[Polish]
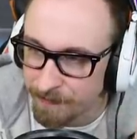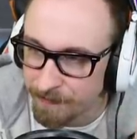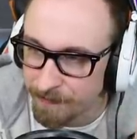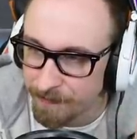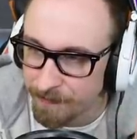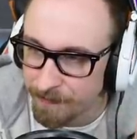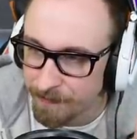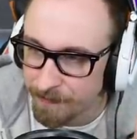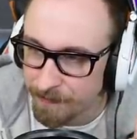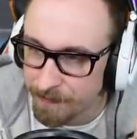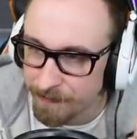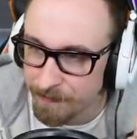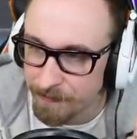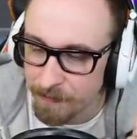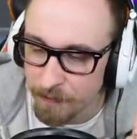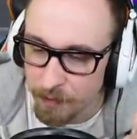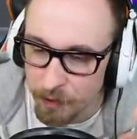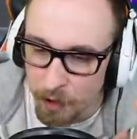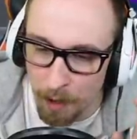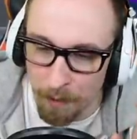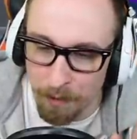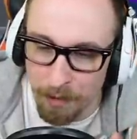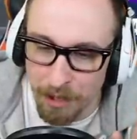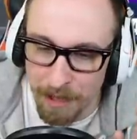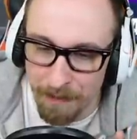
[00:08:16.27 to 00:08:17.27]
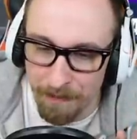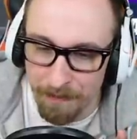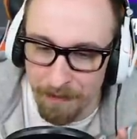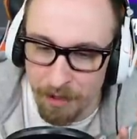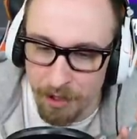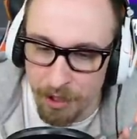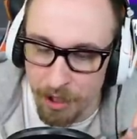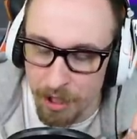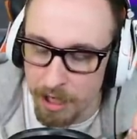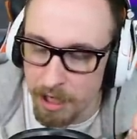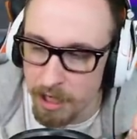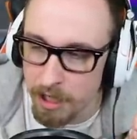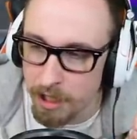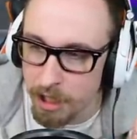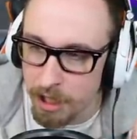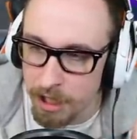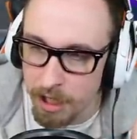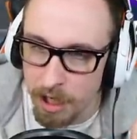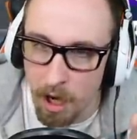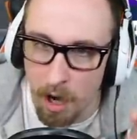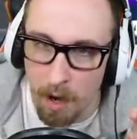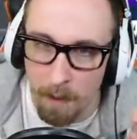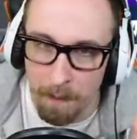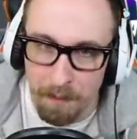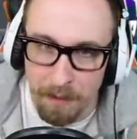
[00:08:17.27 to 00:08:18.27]
Ok, bez Dobrze, problemu. czyli,
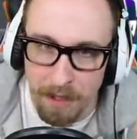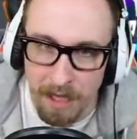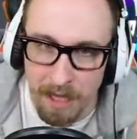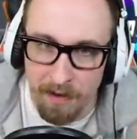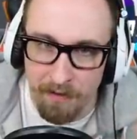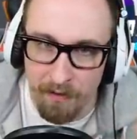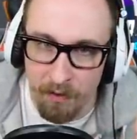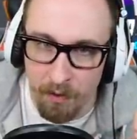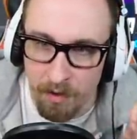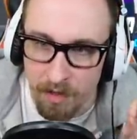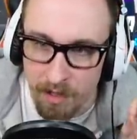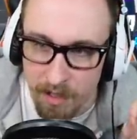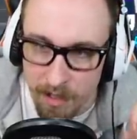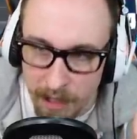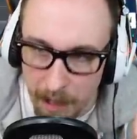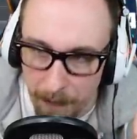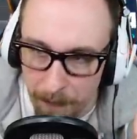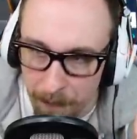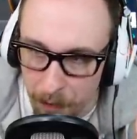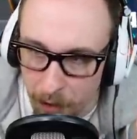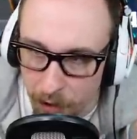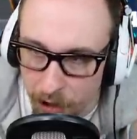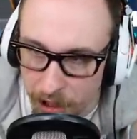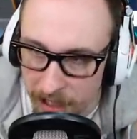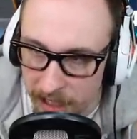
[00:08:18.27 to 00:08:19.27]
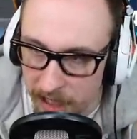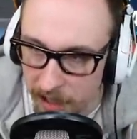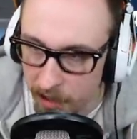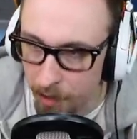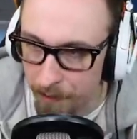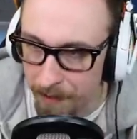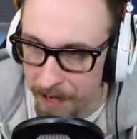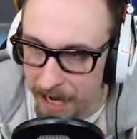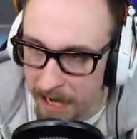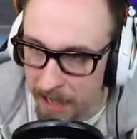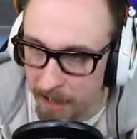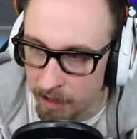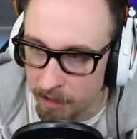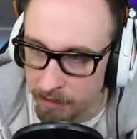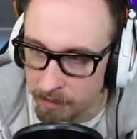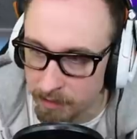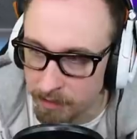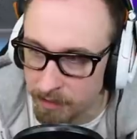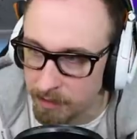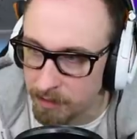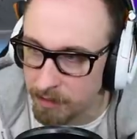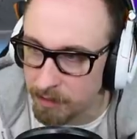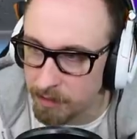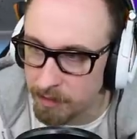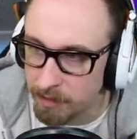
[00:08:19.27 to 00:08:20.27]
czyli obserwuj zaproszenia, dobra?
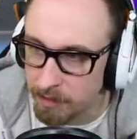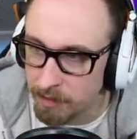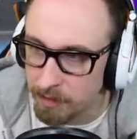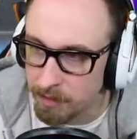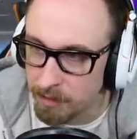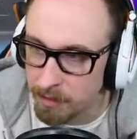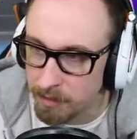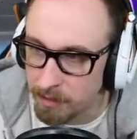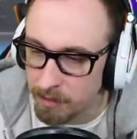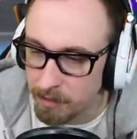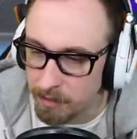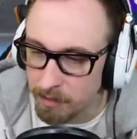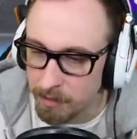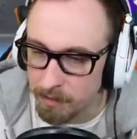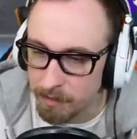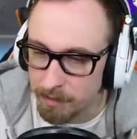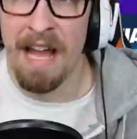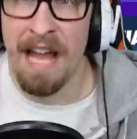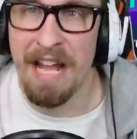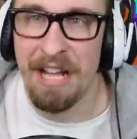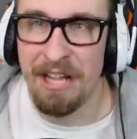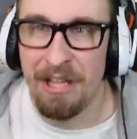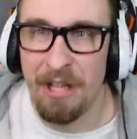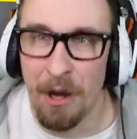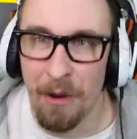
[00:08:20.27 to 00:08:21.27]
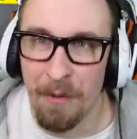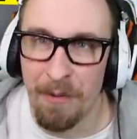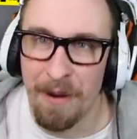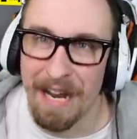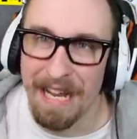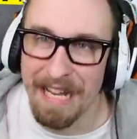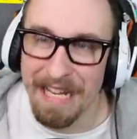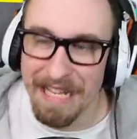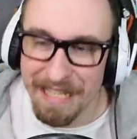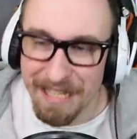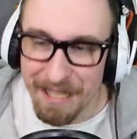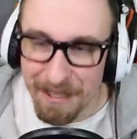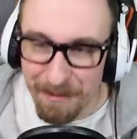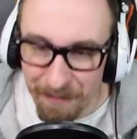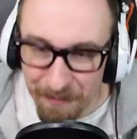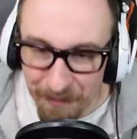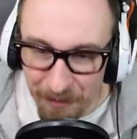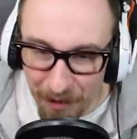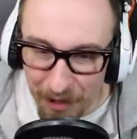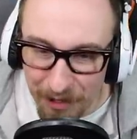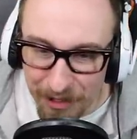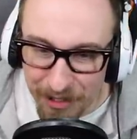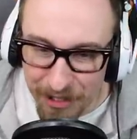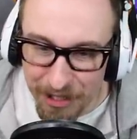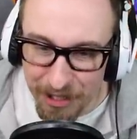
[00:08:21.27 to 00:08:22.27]
Pewnie. Ej, dobra, jest
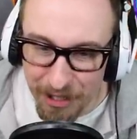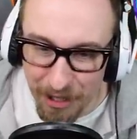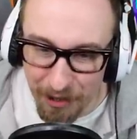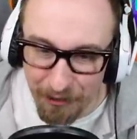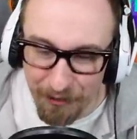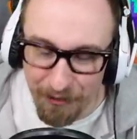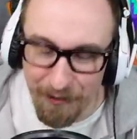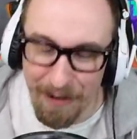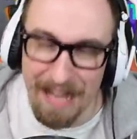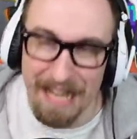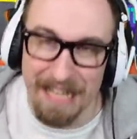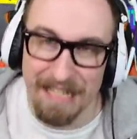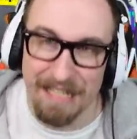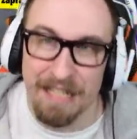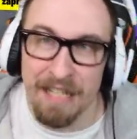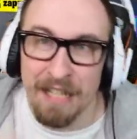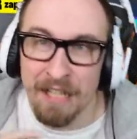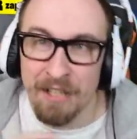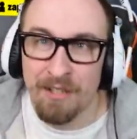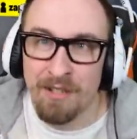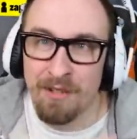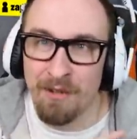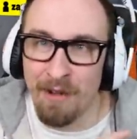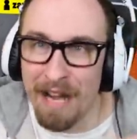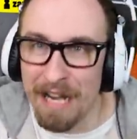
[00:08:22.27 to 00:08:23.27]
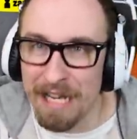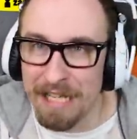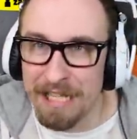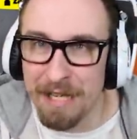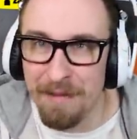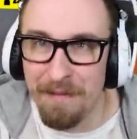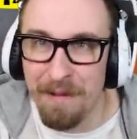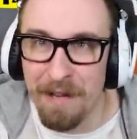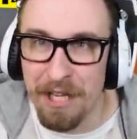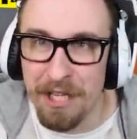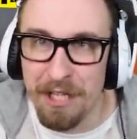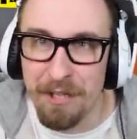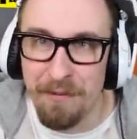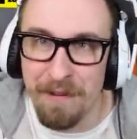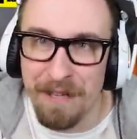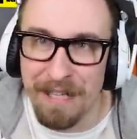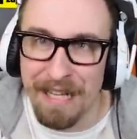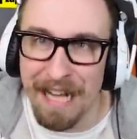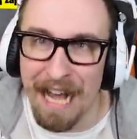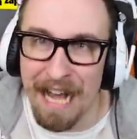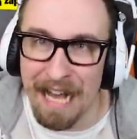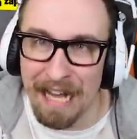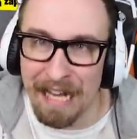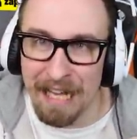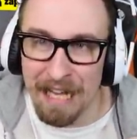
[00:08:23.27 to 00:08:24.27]
mocno fest. Słuchajcie, mieliśmy
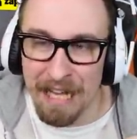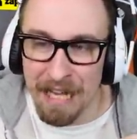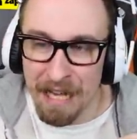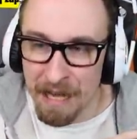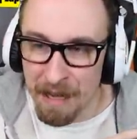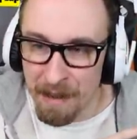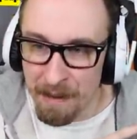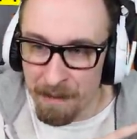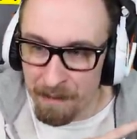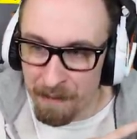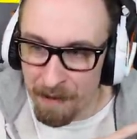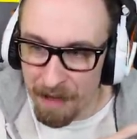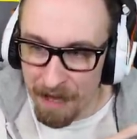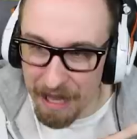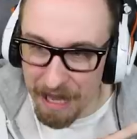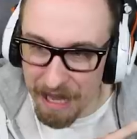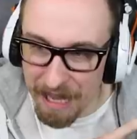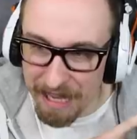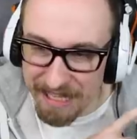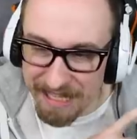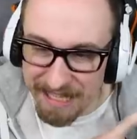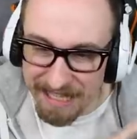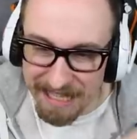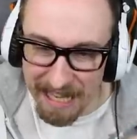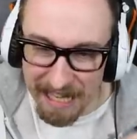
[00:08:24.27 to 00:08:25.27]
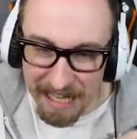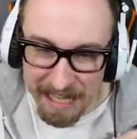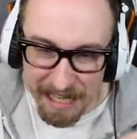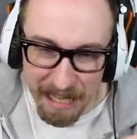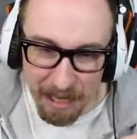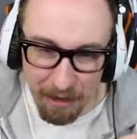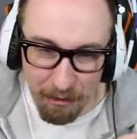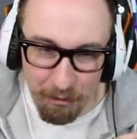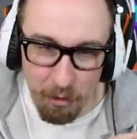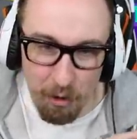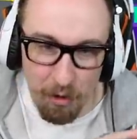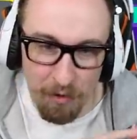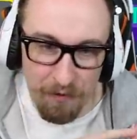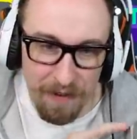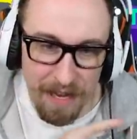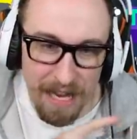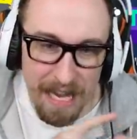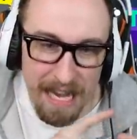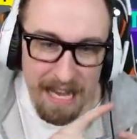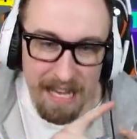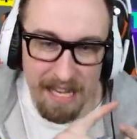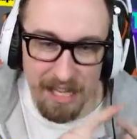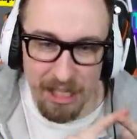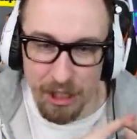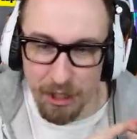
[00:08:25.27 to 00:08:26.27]
tak e, stanie na
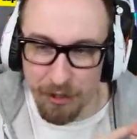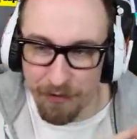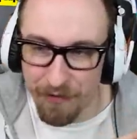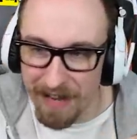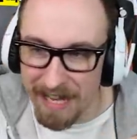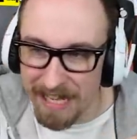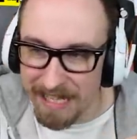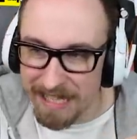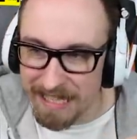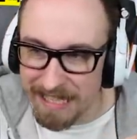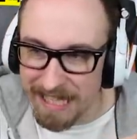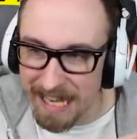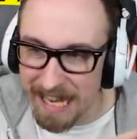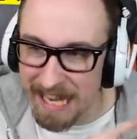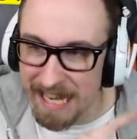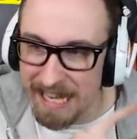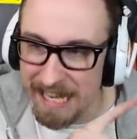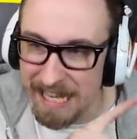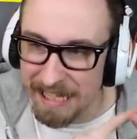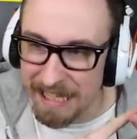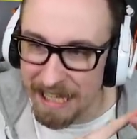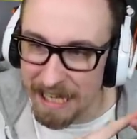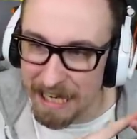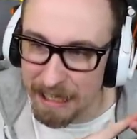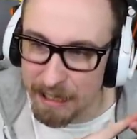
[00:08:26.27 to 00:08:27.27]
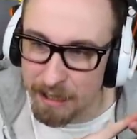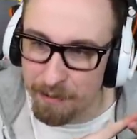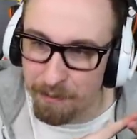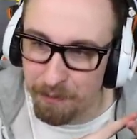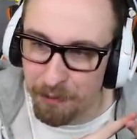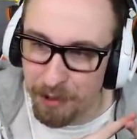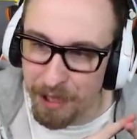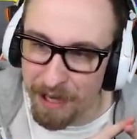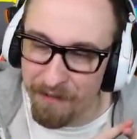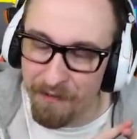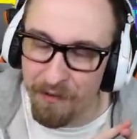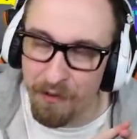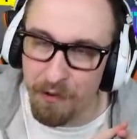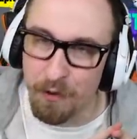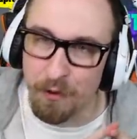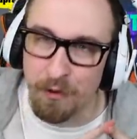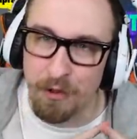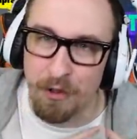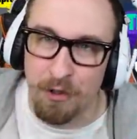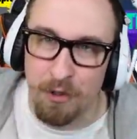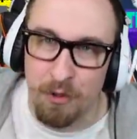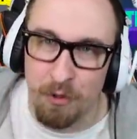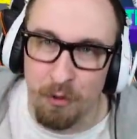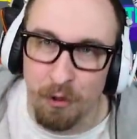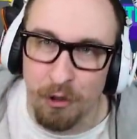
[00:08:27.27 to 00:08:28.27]
głowie, świece i teraz przewrót
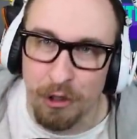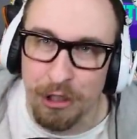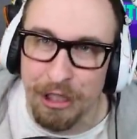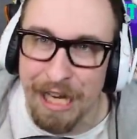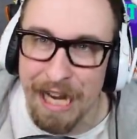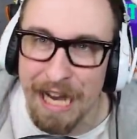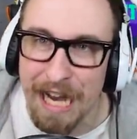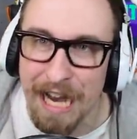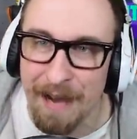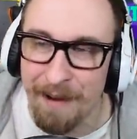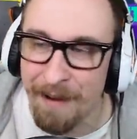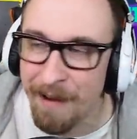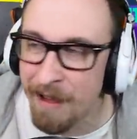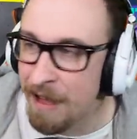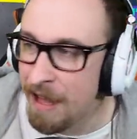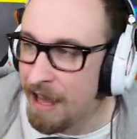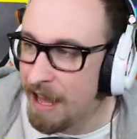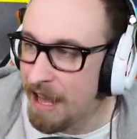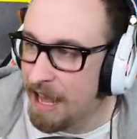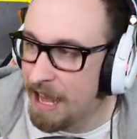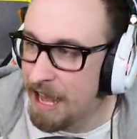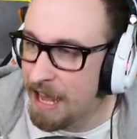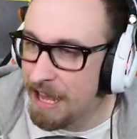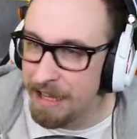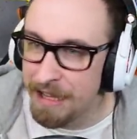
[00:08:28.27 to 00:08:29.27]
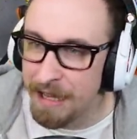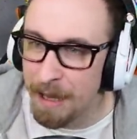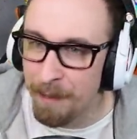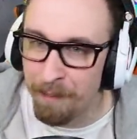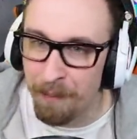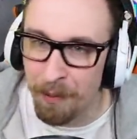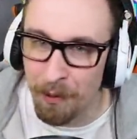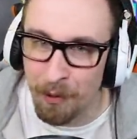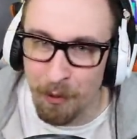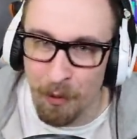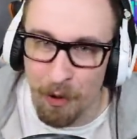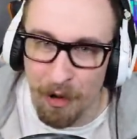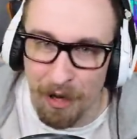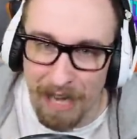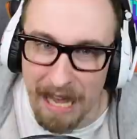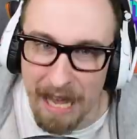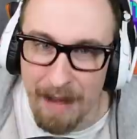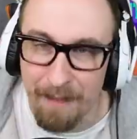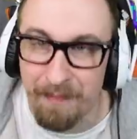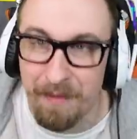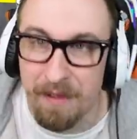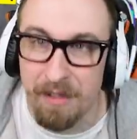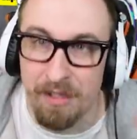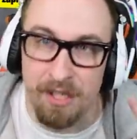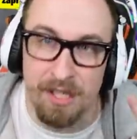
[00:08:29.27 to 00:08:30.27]
z łóżka e, na
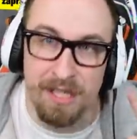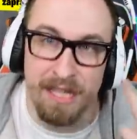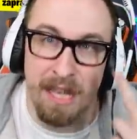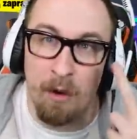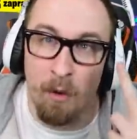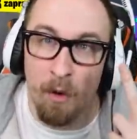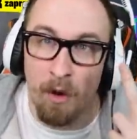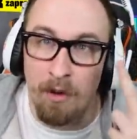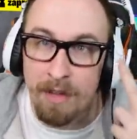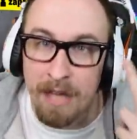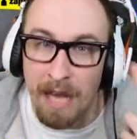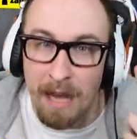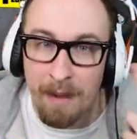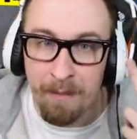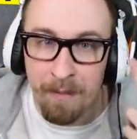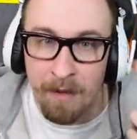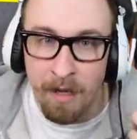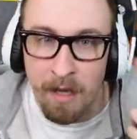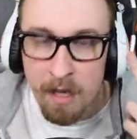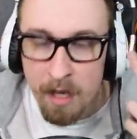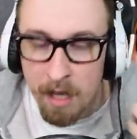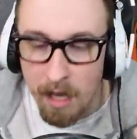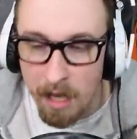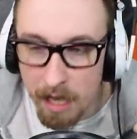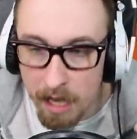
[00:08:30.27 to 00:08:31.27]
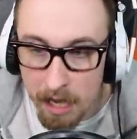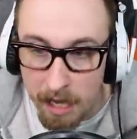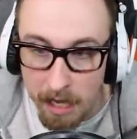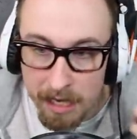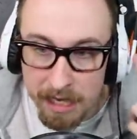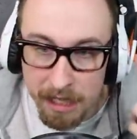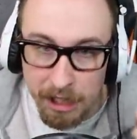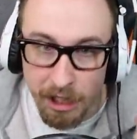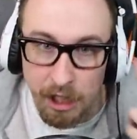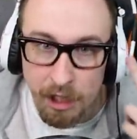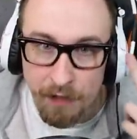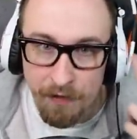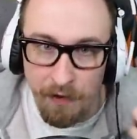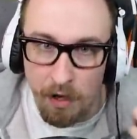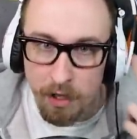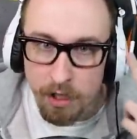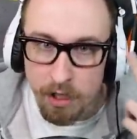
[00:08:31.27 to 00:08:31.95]
podłogę. Zostało nam, e, jeszcze dwie